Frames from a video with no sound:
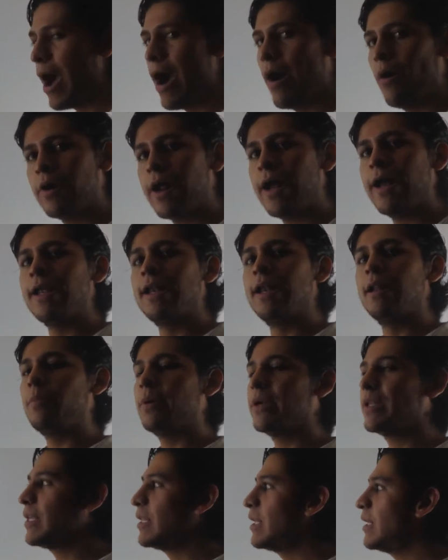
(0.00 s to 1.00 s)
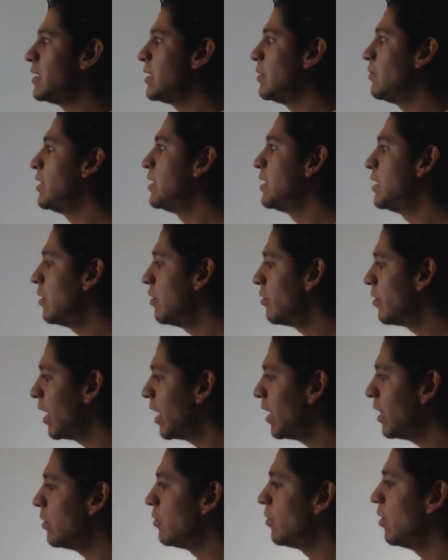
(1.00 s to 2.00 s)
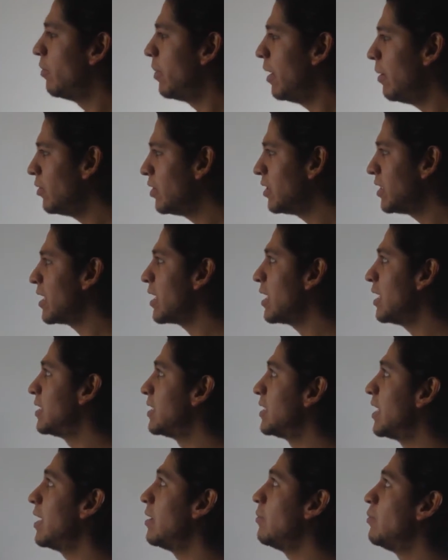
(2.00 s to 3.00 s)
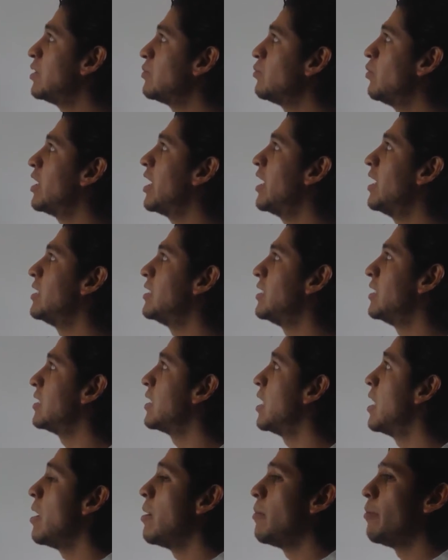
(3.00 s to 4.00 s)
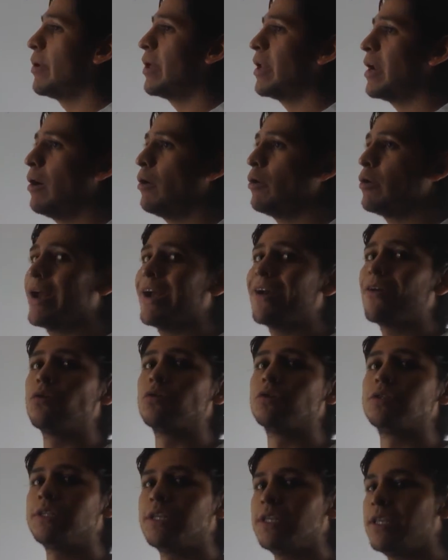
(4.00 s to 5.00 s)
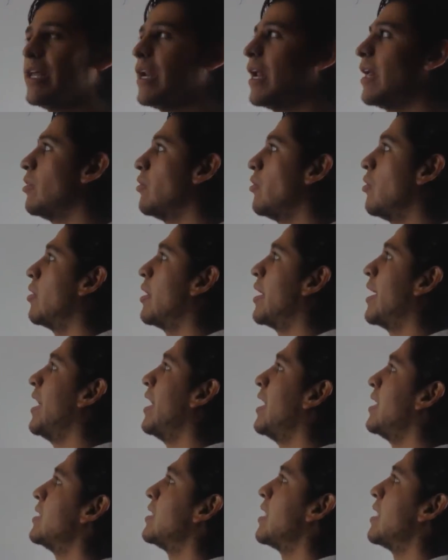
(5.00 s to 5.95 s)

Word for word: ahora en la parte del semiciclo negativo vamos a realizar el mismo análisis, pero ahora considerando que las